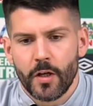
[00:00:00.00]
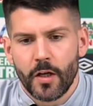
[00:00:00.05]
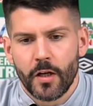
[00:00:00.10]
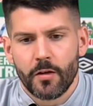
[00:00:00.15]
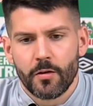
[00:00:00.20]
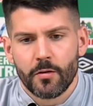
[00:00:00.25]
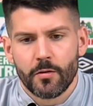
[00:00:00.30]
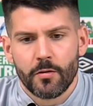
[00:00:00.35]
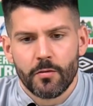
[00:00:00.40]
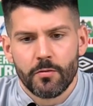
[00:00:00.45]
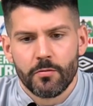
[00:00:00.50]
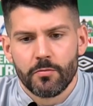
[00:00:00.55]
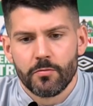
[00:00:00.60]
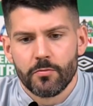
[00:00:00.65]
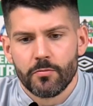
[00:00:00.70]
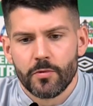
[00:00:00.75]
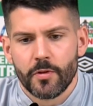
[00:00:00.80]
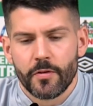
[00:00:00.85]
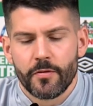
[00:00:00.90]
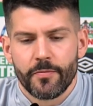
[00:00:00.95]
denke,
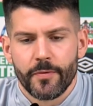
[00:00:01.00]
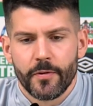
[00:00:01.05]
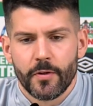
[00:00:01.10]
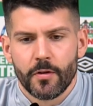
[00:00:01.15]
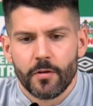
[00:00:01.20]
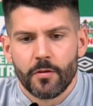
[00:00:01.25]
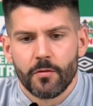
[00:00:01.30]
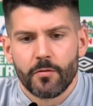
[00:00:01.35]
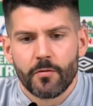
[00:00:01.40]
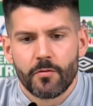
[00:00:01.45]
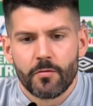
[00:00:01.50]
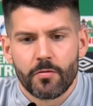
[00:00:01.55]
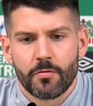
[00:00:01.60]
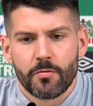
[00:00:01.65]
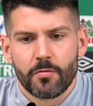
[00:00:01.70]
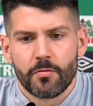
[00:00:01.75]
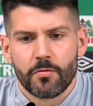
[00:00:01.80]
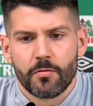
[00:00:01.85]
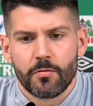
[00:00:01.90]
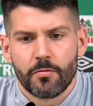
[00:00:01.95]
dass wir
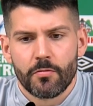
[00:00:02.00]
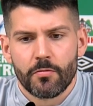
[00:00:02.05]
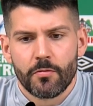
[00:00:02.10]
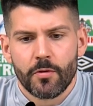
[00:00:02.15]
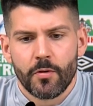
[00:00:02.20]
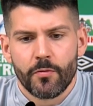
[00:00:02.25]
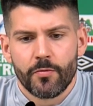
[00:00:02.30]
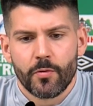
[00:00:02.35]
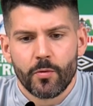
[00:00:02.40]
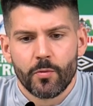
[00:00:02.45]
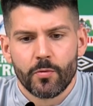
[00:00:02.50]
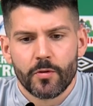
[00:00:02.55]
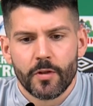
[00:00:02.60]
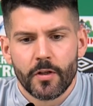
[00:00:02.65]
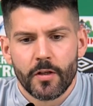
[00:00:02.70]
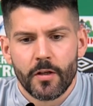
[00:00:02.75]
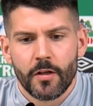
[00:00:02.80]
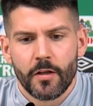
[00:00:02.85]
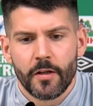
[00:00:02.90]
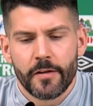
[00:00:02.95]
uns aufgrund
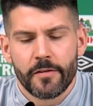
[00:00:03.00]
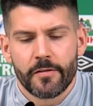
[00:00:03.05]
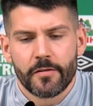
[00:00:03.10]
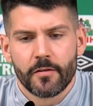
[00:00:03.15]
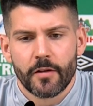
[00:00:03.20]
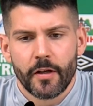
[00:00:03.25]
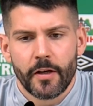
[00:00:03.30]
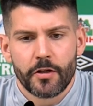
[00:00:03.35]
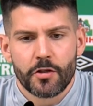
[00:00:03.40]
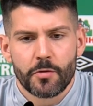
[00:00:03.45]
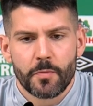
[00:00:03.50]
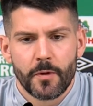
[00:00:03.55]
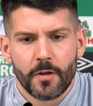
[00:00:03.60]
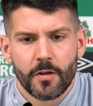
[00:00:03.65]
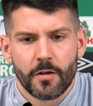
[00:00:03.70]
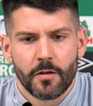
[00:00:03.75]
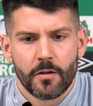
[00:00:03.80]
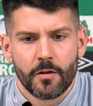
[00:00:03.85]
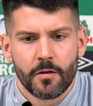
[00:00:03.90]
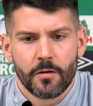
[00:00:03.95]
der letzten drei
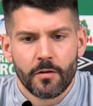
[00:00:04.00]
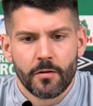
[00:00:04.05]
Spiele